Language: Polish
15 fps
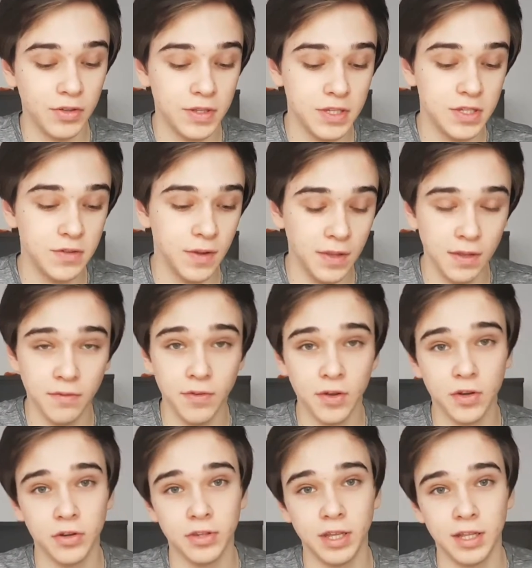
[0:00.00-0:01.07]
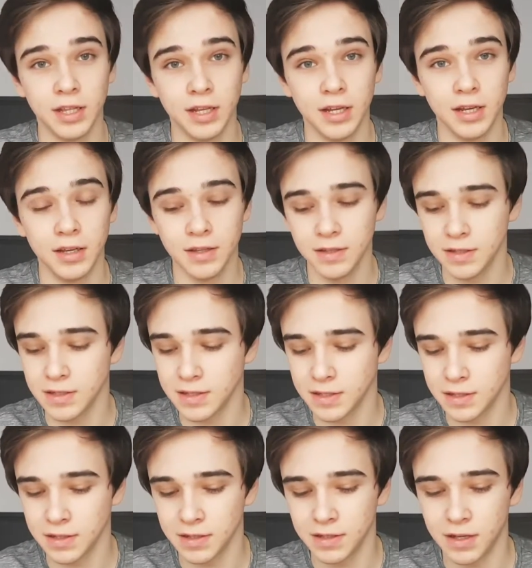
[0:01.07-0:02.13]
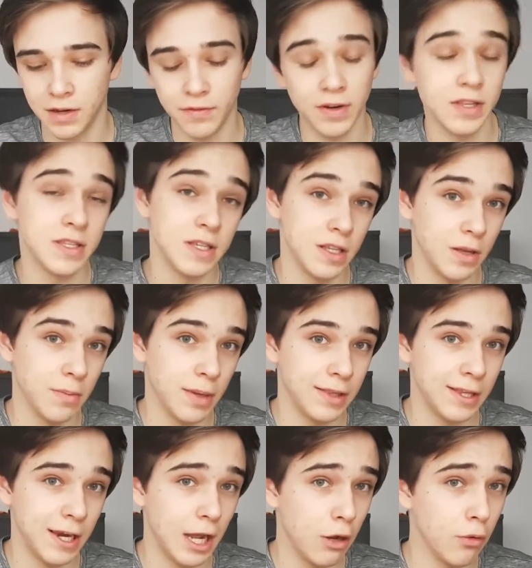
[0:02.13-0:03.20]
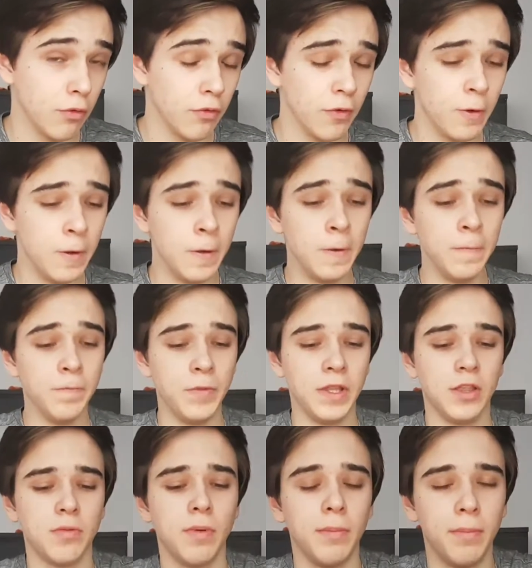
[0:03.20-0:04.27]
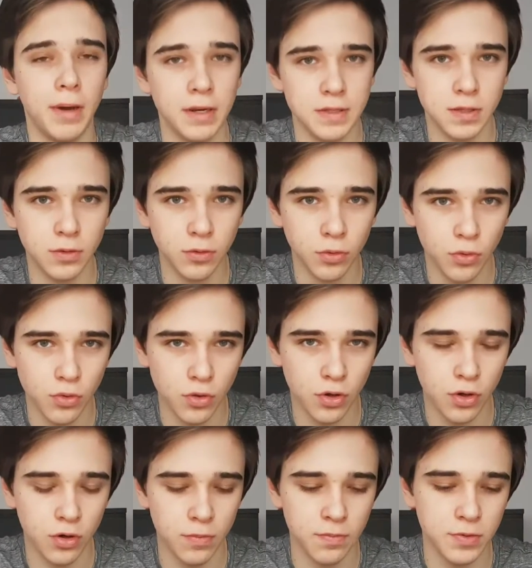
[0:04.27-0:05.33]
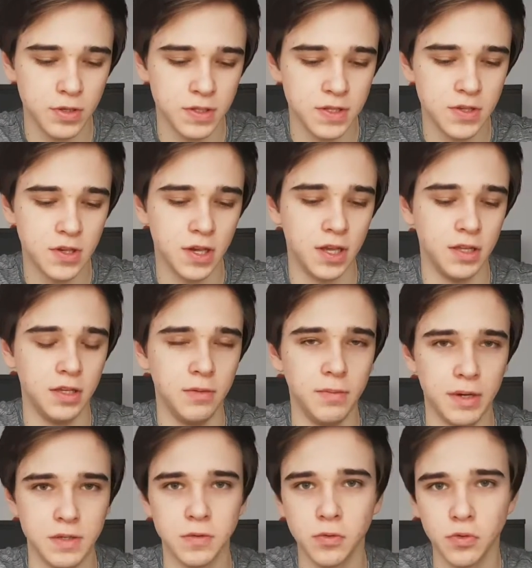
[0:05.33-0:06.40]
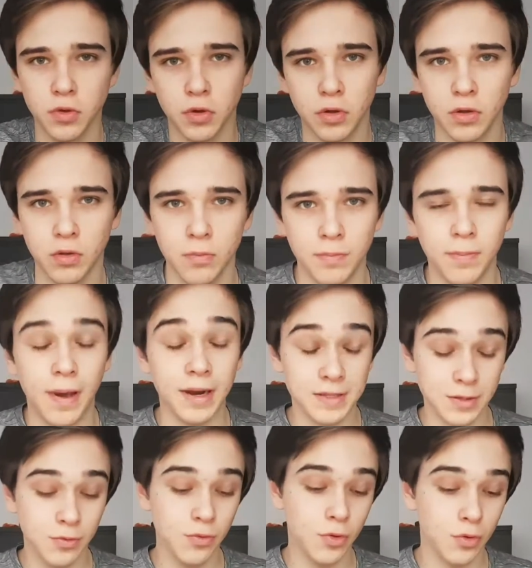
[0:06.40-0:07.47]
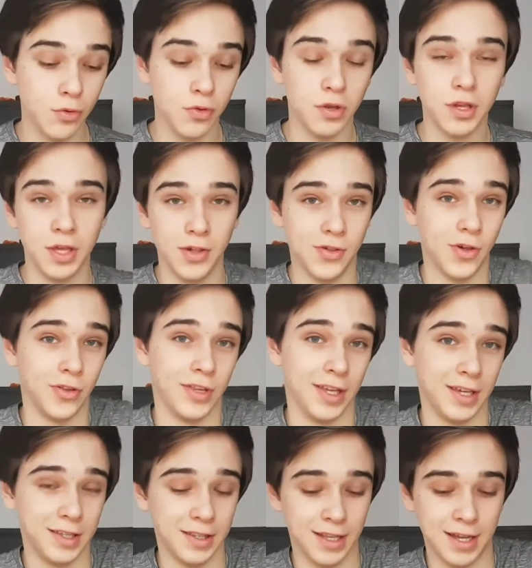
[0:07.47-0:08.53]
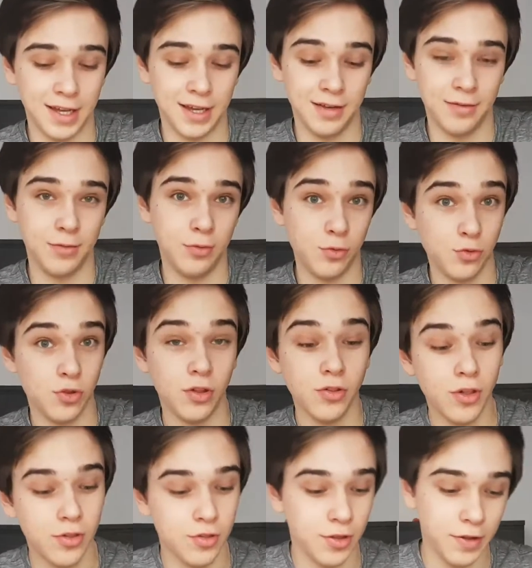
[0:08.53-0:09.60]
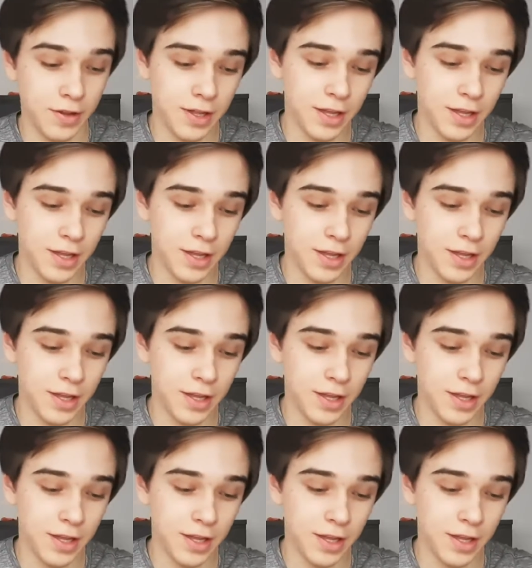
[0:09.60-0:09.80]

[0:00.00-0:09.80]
Jest świetnie wykonana, z rewelacyjnych materiałów i też ma bardzo dużo przestrzeni, bardzo dużo, bardzo dużo różnych kieszonek na różne rzeczy.